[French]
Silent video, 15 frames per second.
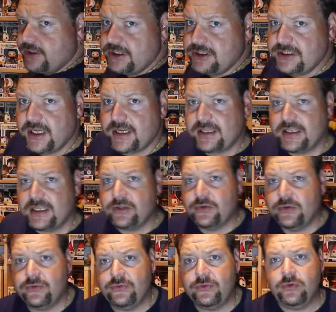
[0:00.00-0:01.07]
ai déjà
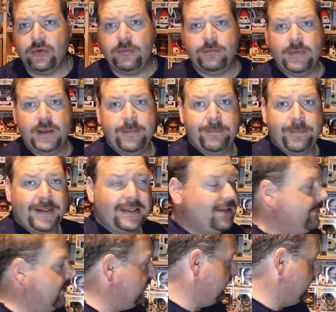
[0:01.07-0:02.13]
quelques-unes, mais pas 10
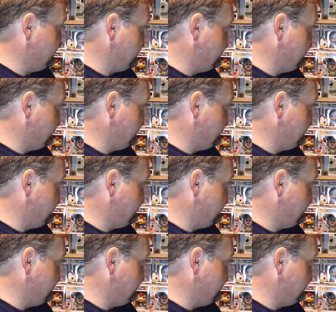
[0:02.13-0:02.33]
000 et des